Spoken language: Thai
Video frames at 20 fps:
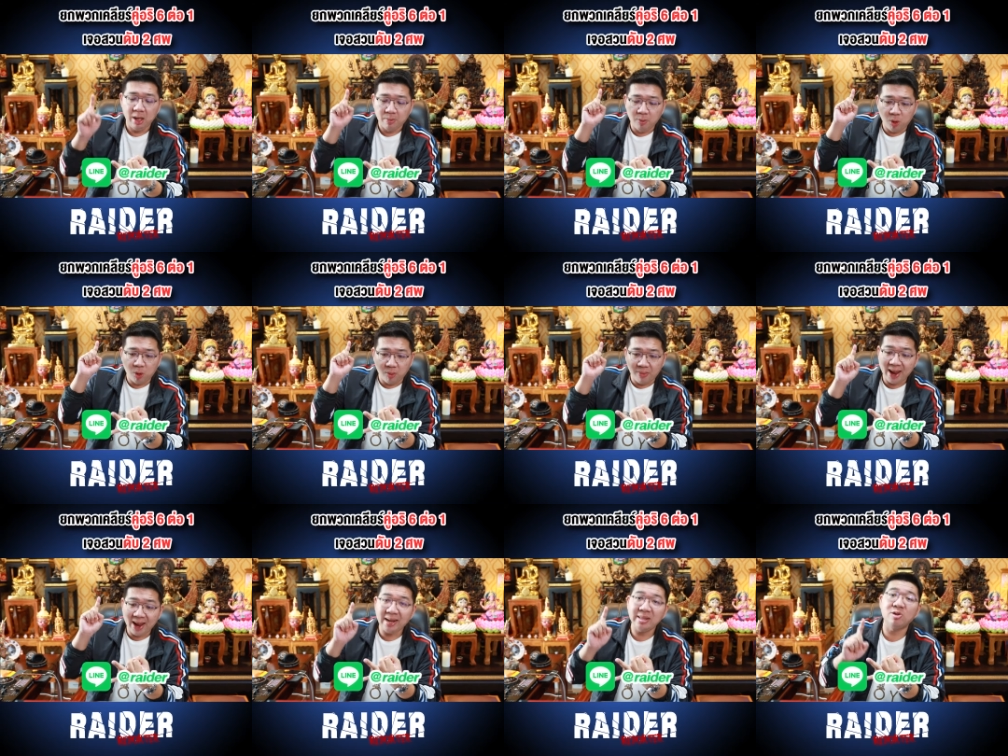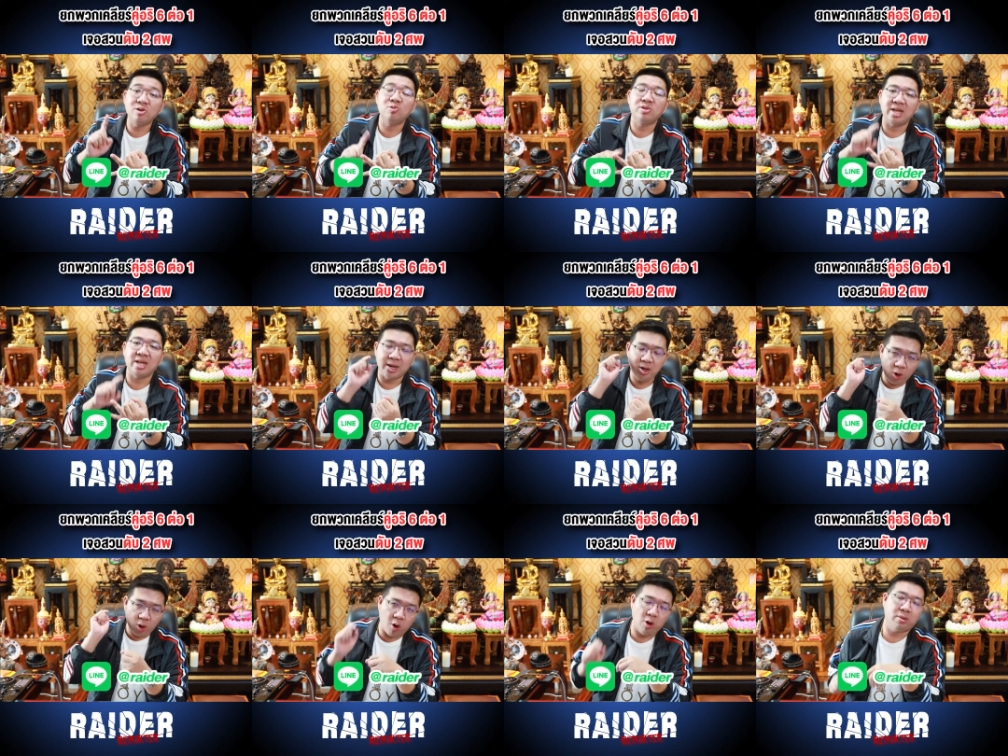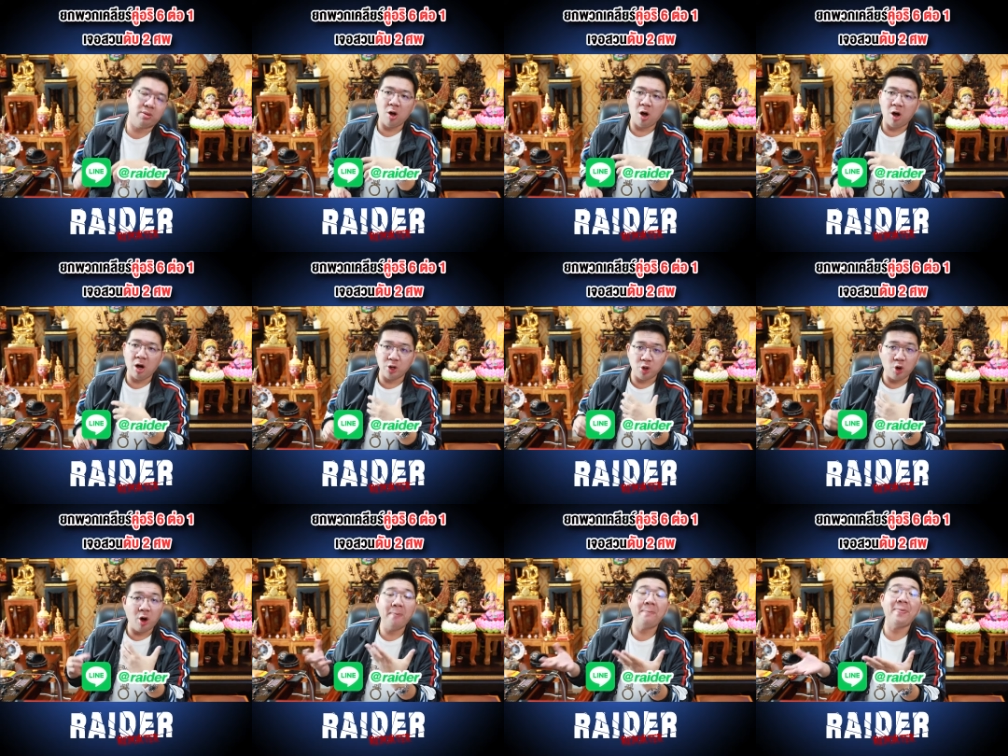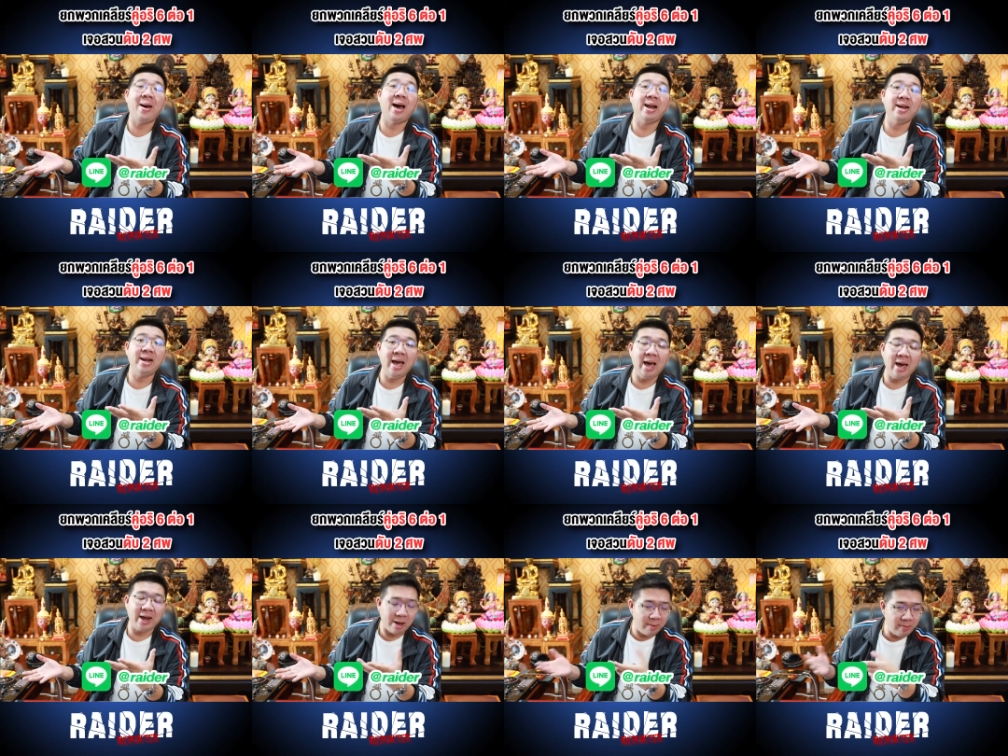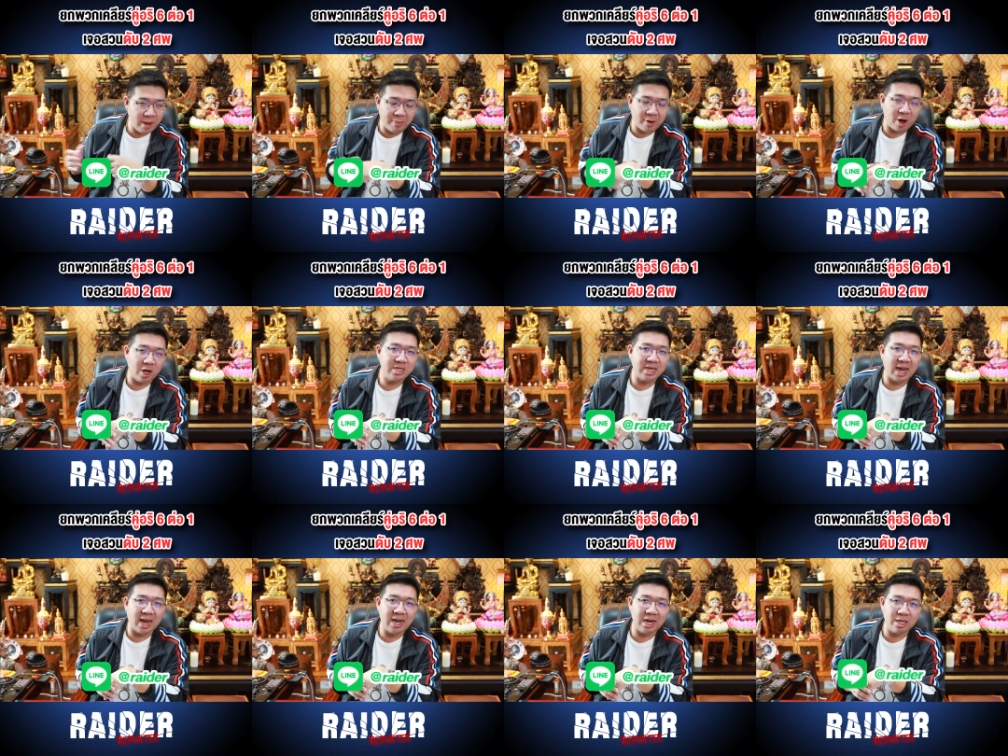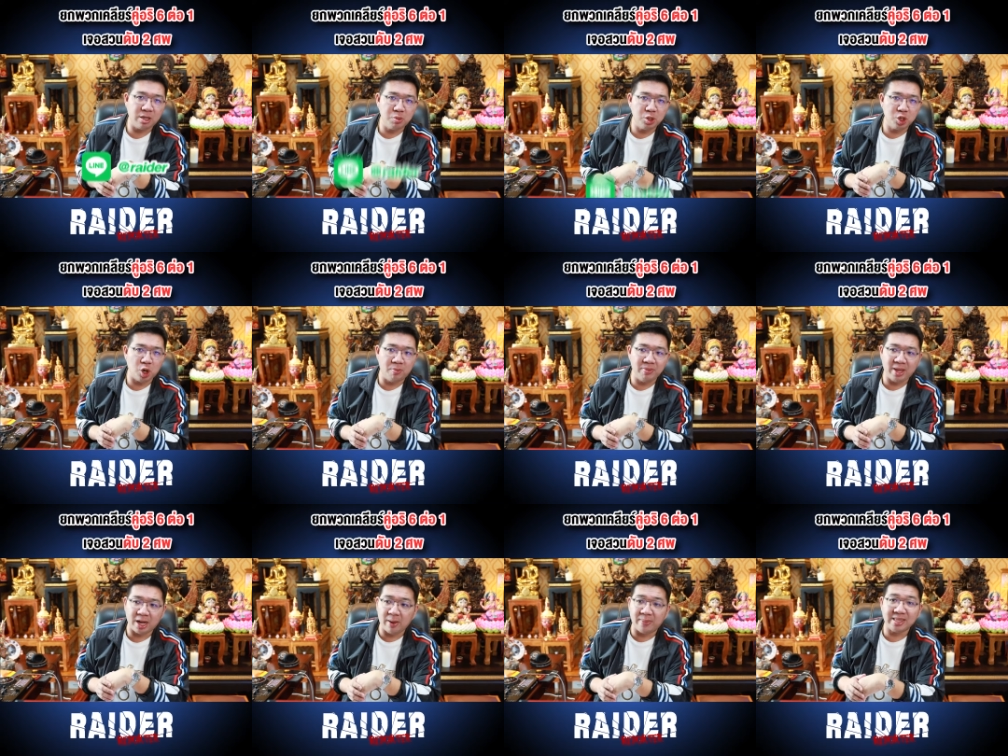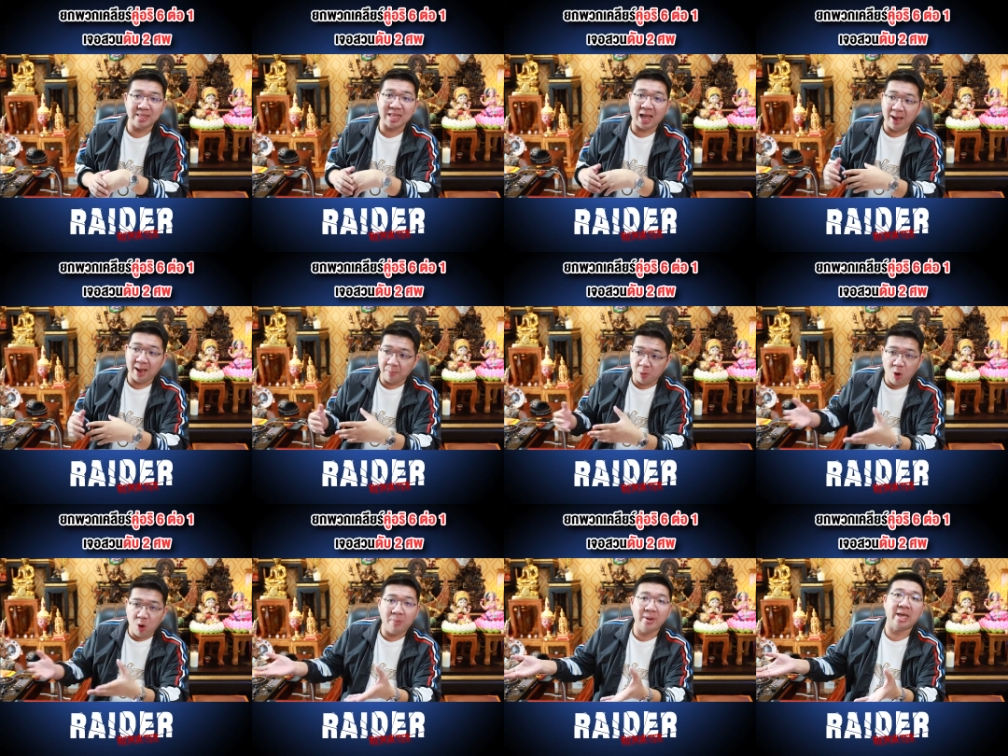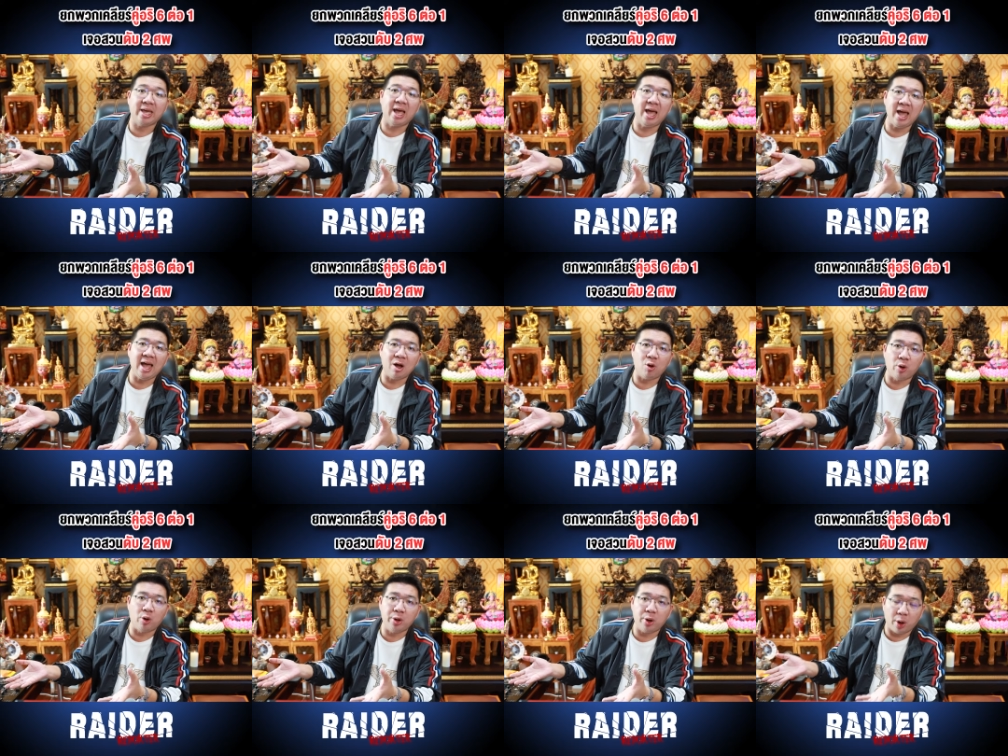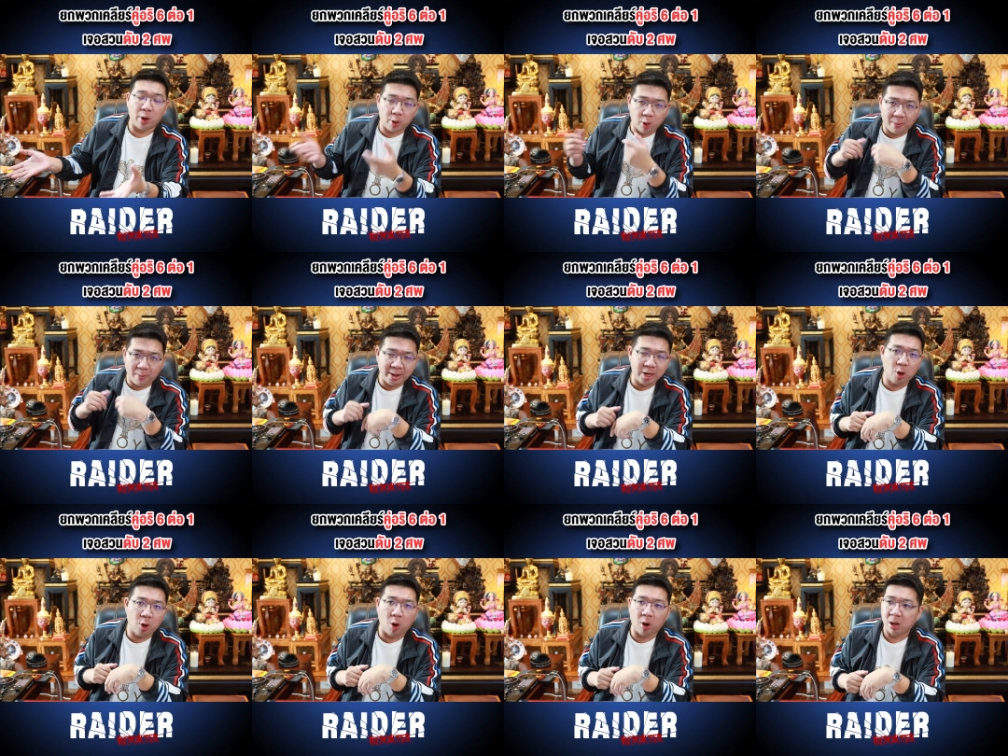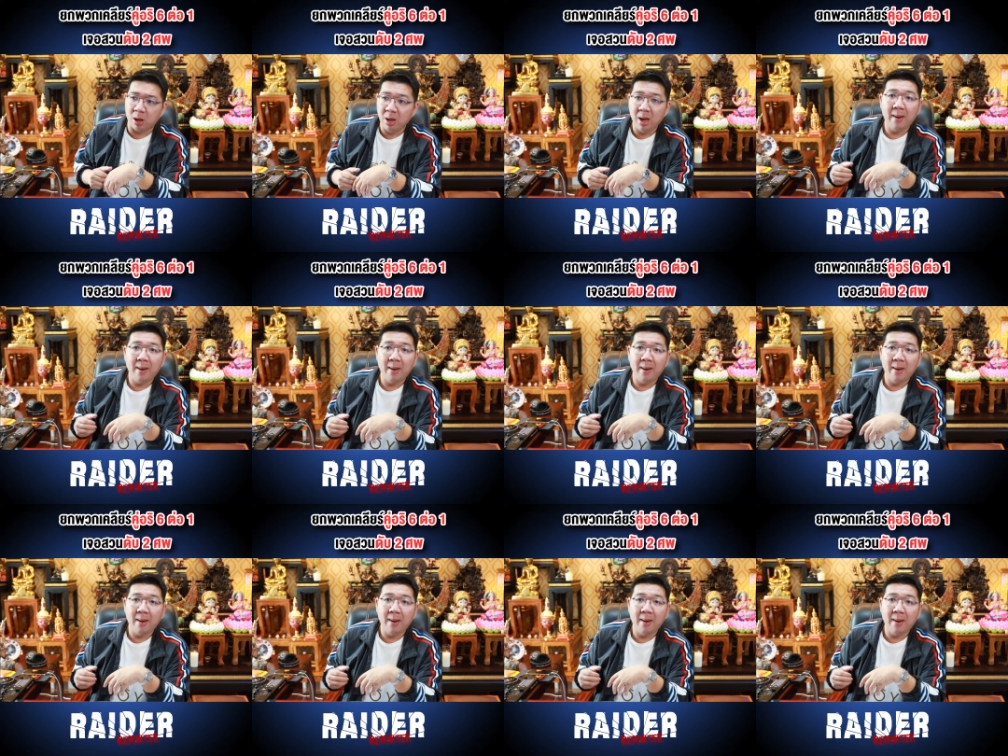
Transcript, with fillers: หมู่บ้านสุขสันต์6ก็โดนปาดหน้าแล้วไม่พอใจเลยท่านผู้ชมนะ ก็ไปตามพวกอีก 5 คนรวมเป็น 6